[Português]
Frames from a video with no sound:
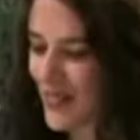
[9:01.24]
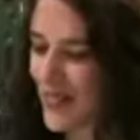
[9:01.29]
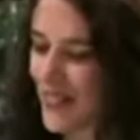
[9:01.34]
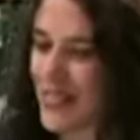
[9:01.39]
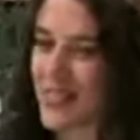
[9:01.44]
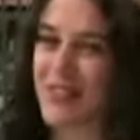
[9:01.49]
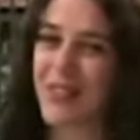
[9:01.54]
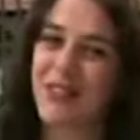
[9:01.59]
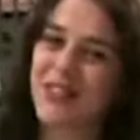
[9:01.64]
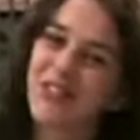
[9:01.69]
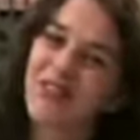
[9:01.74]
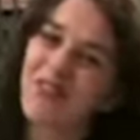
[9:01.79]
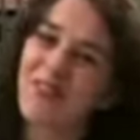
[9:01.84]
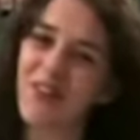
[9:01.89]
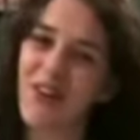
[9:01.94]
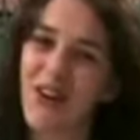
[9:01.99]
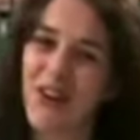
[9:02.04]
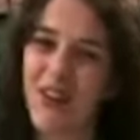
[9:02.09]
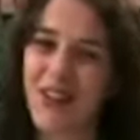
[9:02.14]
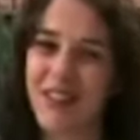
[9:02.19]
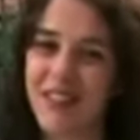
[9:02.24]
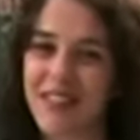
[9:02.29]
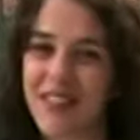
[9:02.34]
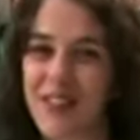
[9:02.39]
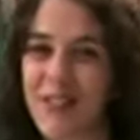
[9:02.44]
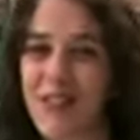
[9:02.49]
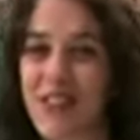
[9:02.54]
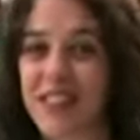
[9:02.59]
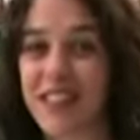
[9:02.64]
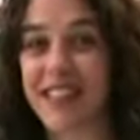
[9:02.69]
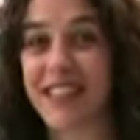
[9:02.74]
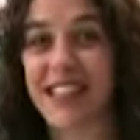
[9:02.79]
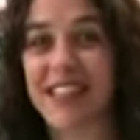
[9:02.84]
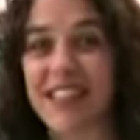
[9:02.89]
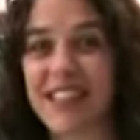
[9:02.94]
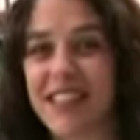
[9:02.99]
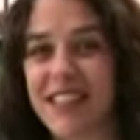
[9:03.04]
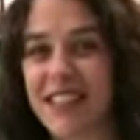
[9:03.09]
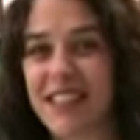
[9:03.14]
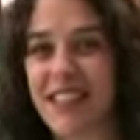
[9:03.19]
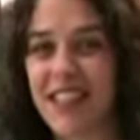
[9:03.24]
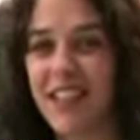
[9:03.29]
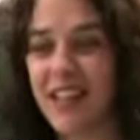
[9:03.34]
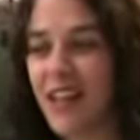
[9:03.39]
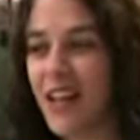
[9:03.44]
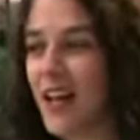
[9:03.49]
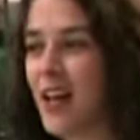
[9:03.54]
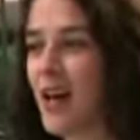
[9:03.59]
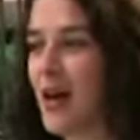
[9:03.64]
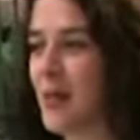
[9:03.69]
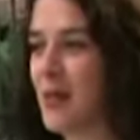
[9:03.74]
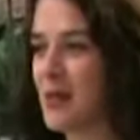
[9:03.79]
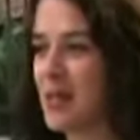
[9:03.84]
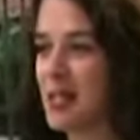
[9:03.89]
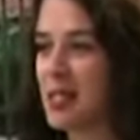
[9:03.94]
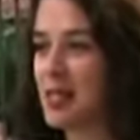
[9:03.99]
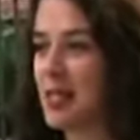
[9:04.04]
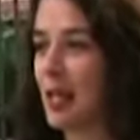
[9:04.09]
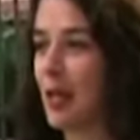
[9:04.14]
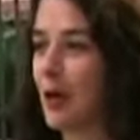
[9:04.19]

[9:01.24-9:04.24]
estou de volta com Andante, a presença